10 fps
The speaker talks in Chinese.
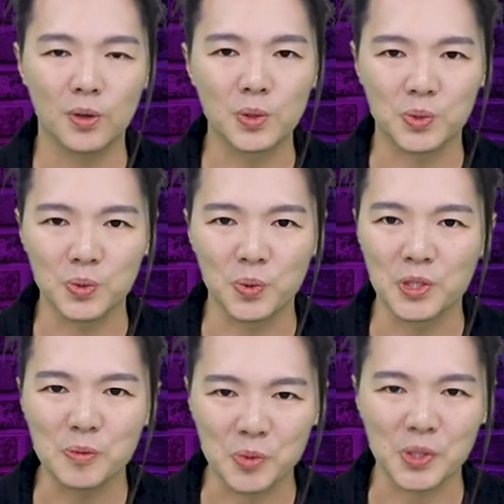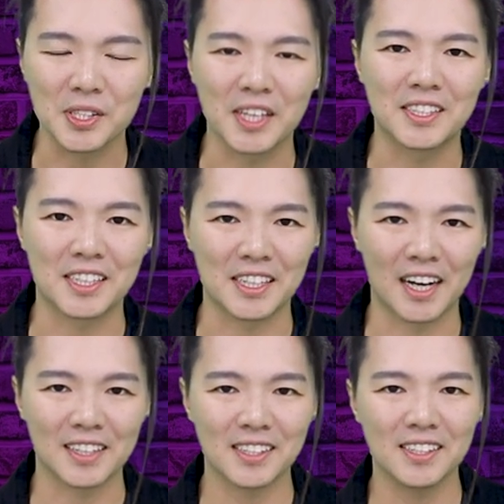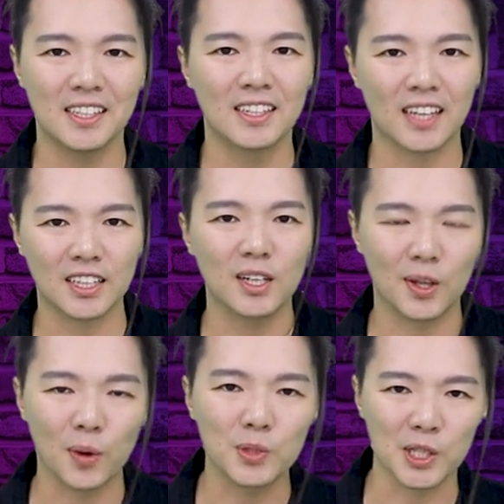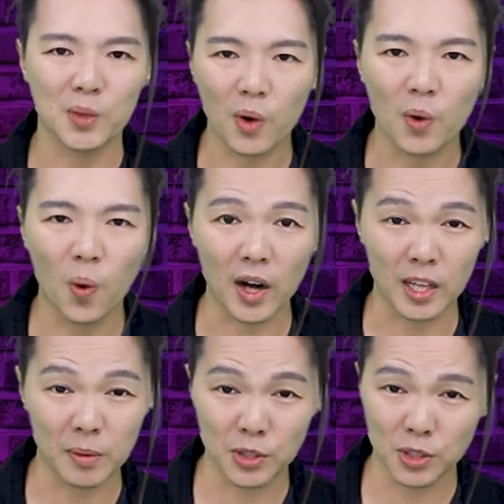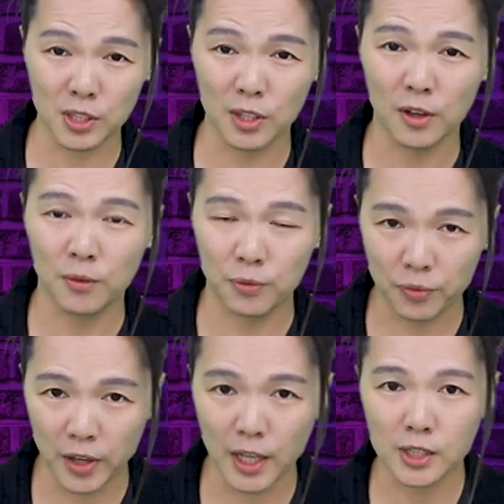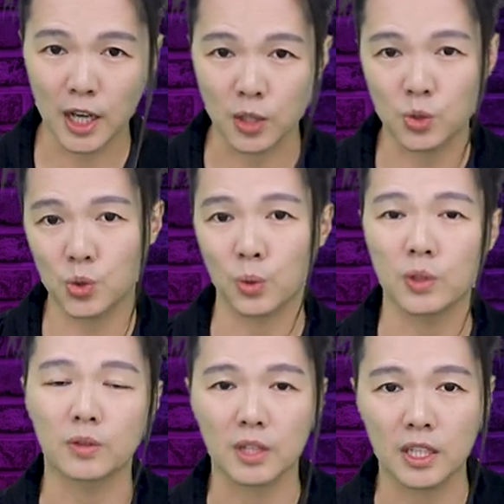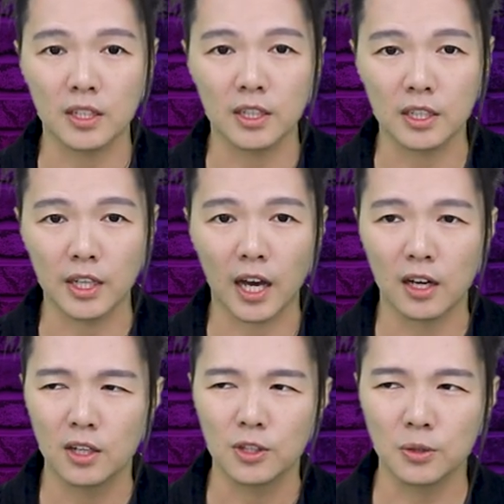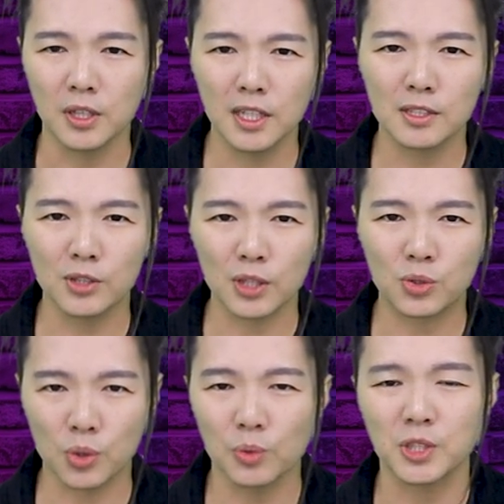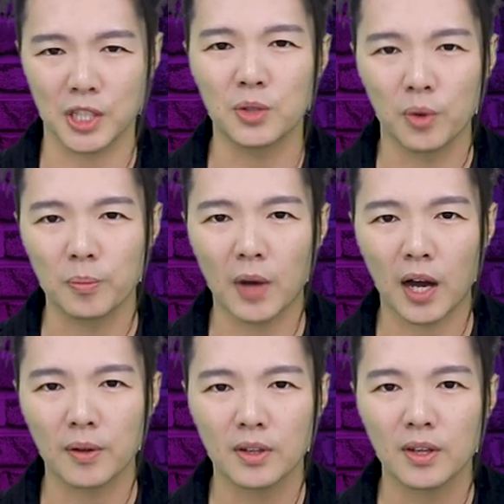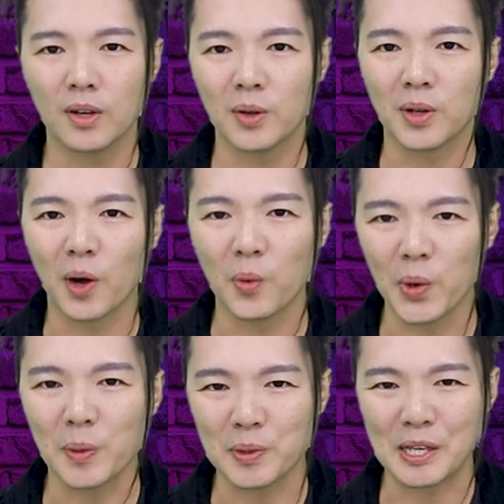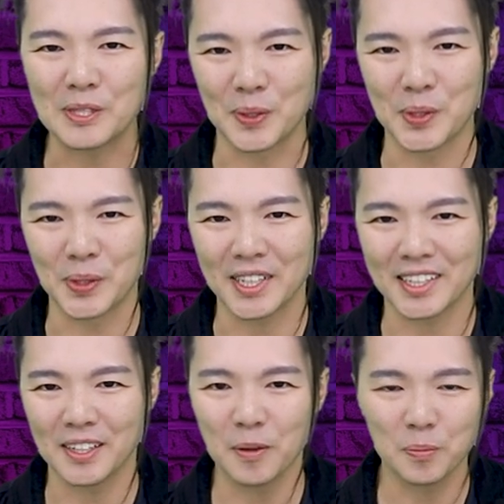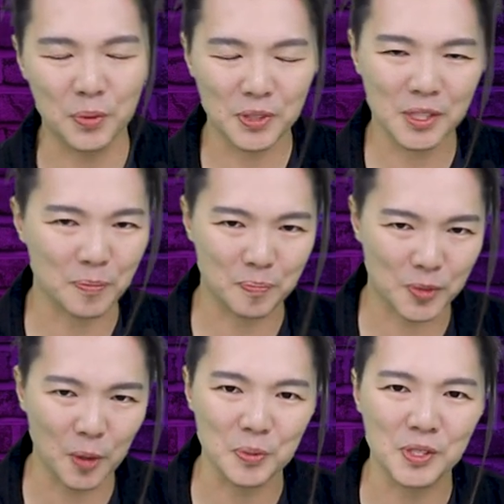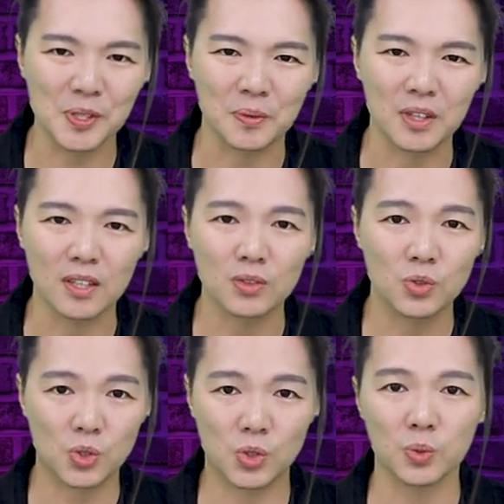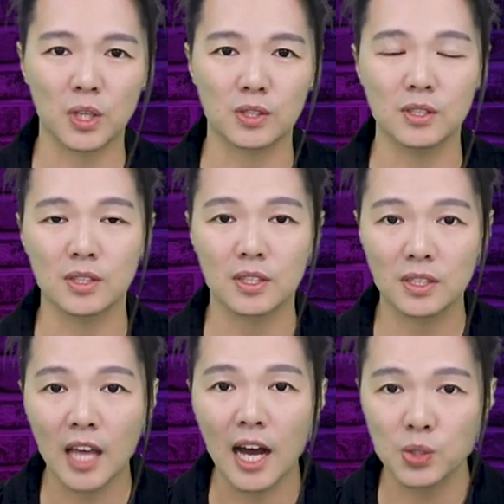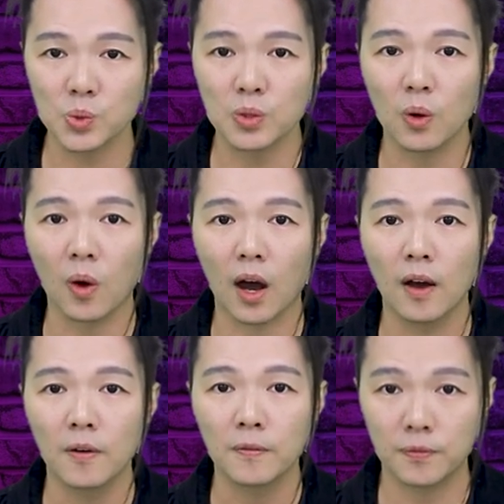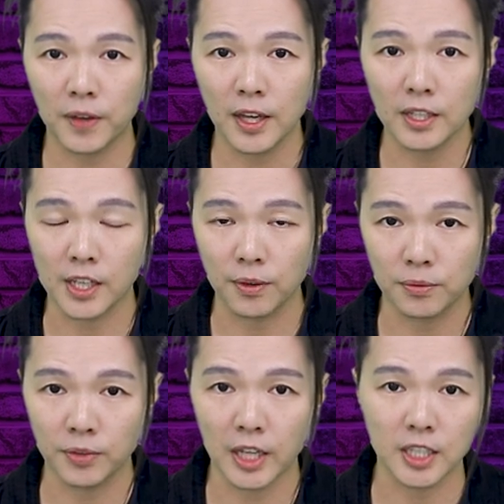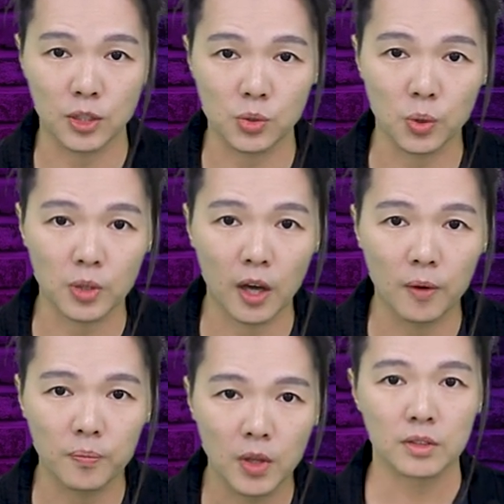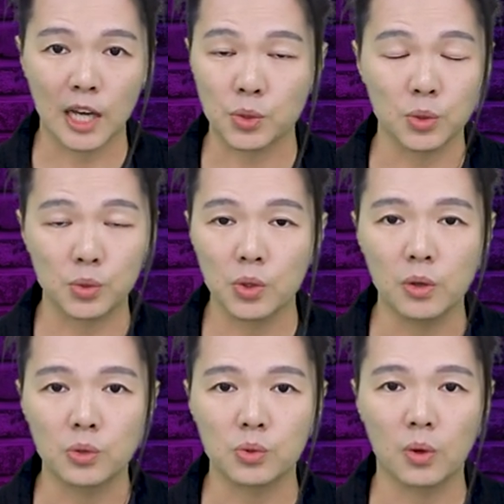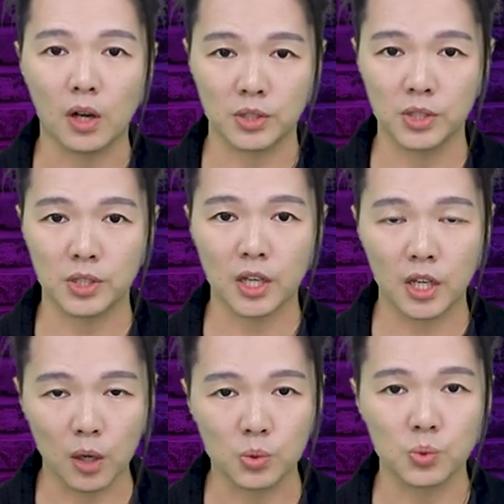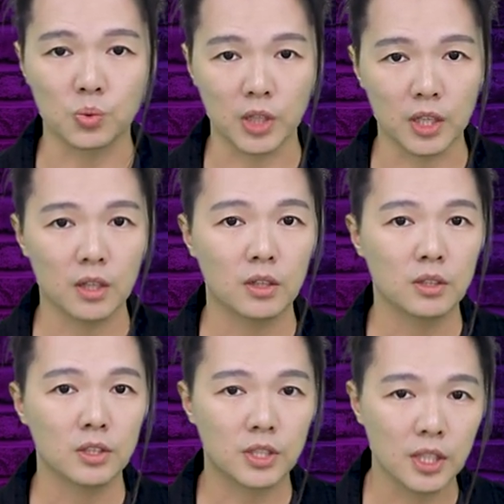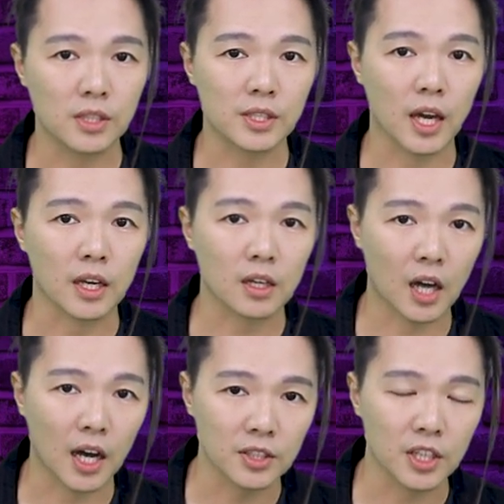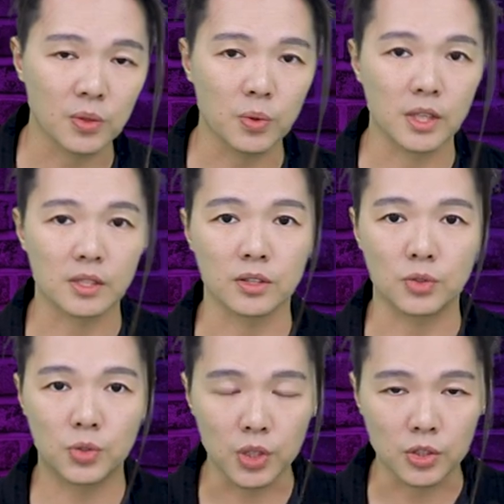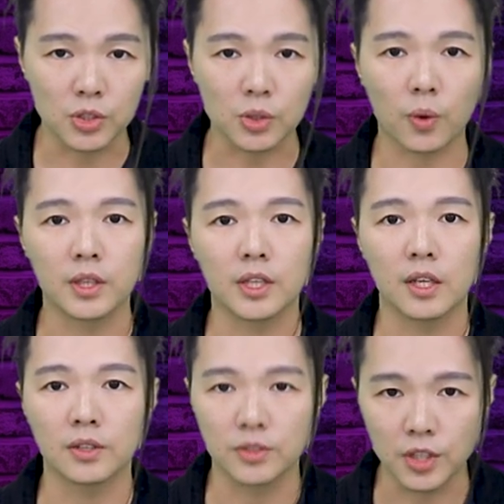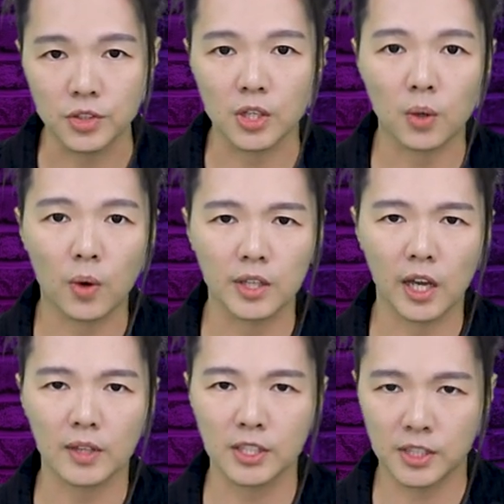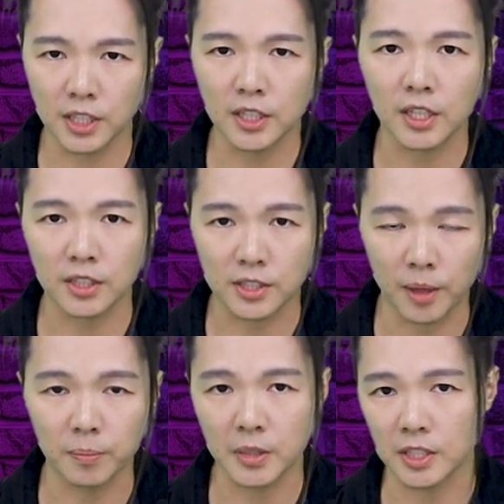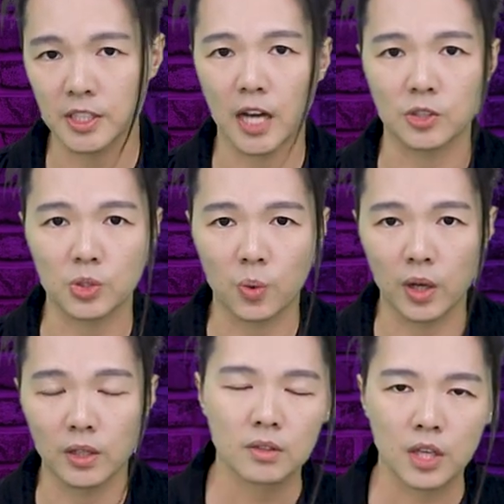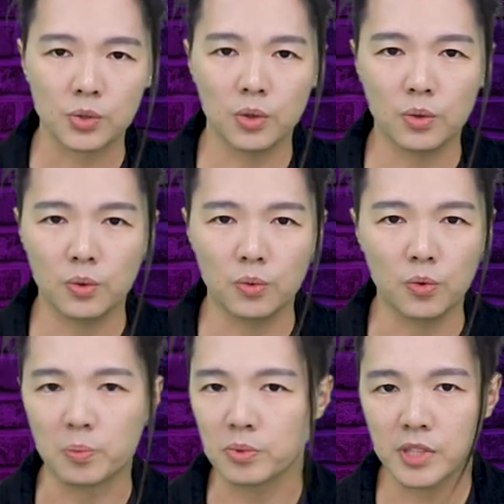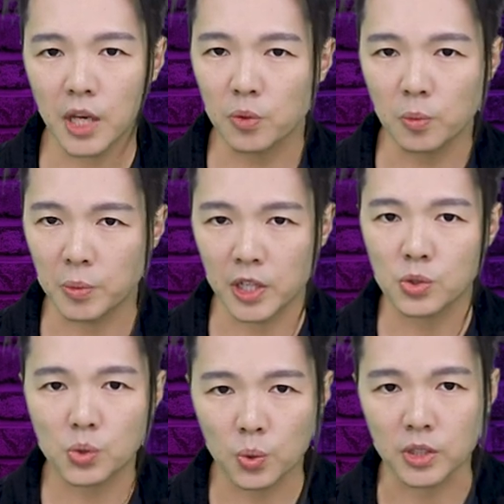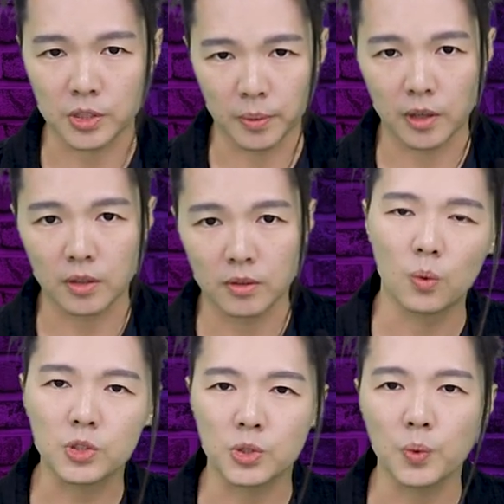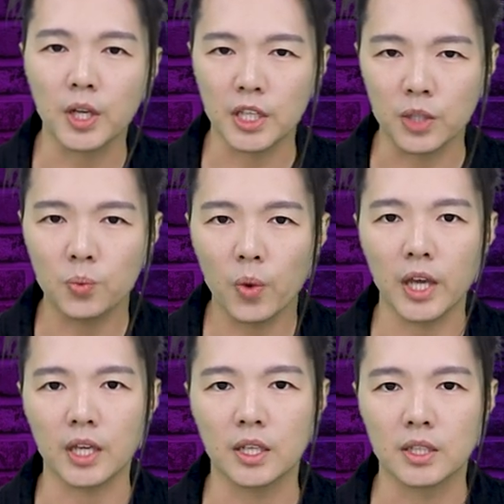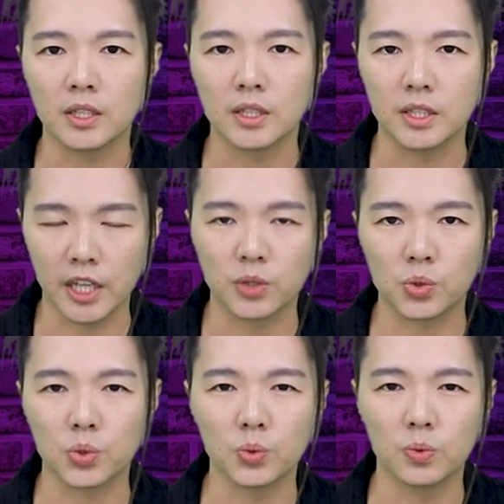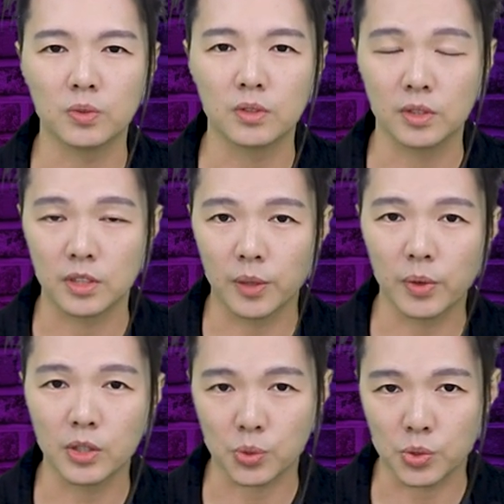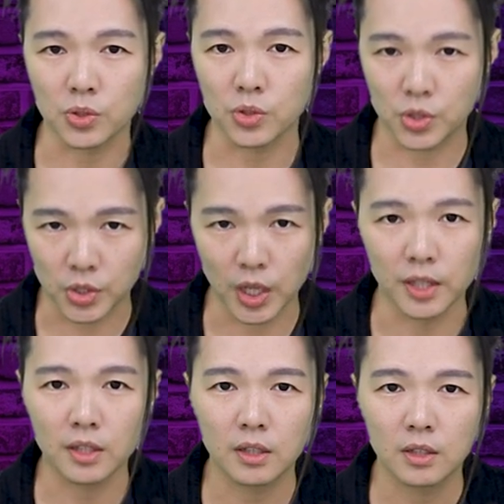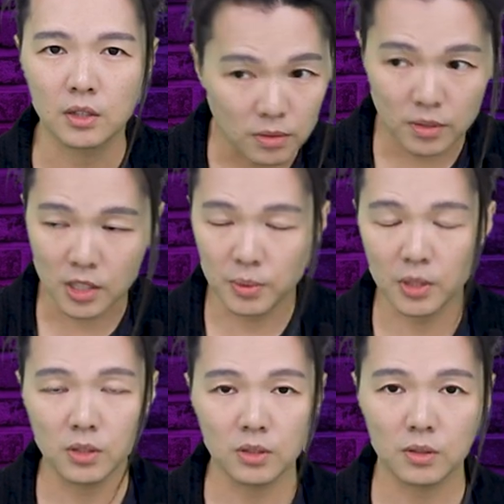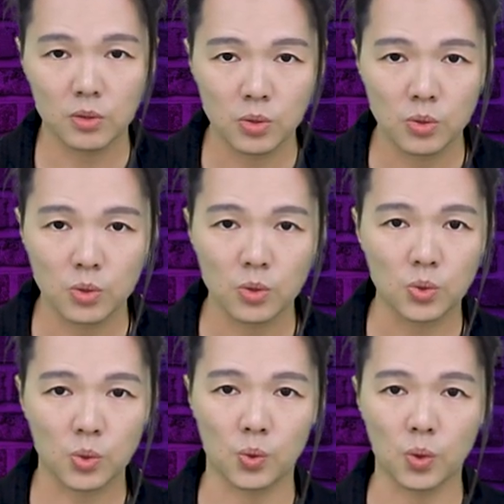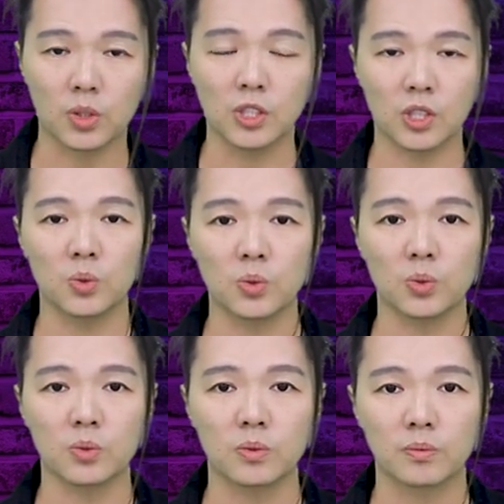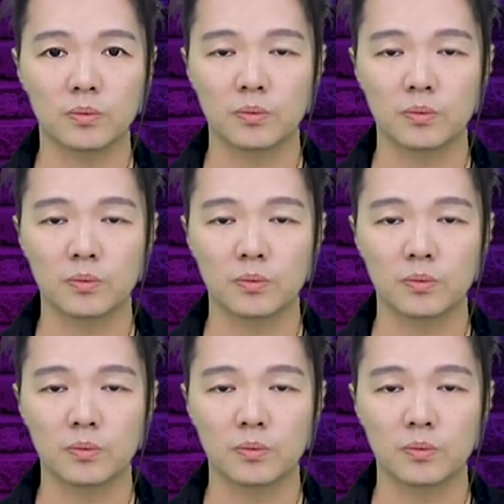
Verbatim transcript: 或许我已经不算是年轻了，但是他在流行文化里面是一个非常重要的一个力量，有点类似像周杰伦吧。然后我也不听周杰伦的歌，不过这也都不是重点，重点是他说的话非常非常的重要。他说的最后一句话，真的是在告诉你，现在 Kanye West 的政治观点、人生观，还有他心灵层面的价值观。他说：“我不在乎别人说了什么，我只为了一位演出，那位就是神。”在这边，所有的基督徒